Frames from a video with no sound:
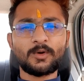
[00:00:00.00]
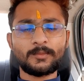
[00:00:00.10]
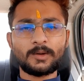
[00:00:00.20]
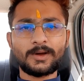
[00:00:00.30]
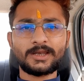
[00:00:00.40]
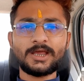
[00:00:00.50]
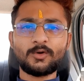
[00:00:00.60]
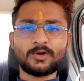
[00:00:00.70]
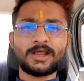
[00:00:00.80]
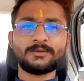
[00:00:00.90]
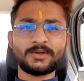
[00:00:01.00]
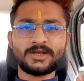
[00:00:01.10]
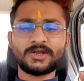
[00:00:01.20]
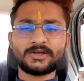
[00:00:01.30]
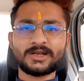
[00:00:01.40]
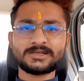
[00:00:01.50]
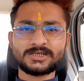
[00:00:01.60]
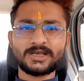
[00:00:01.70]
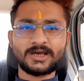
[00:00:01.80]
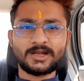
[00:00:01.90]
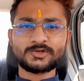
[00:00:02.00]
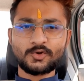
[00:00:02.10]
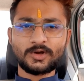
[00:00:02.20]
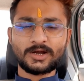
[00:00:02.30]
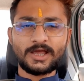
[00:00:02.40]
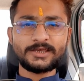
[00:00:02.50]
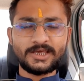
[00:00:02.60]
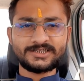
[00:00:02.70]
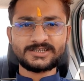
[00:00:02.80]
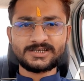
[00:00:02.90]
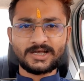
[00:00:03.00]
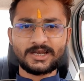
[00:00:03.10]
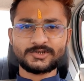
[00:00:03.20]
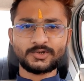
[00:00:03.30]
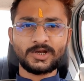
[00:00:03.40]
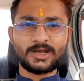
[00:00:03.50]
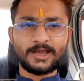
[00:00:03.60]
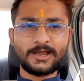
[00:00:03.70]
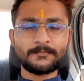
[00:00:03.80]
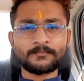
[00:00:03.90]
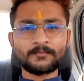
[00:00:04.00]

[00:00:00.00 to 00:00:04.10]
प्रॉब्लम आ रही है ऑनलाइन मेरी डिटेल्स ये गलत शो कर रहा है ये चीज़ें करेक्शन करनी है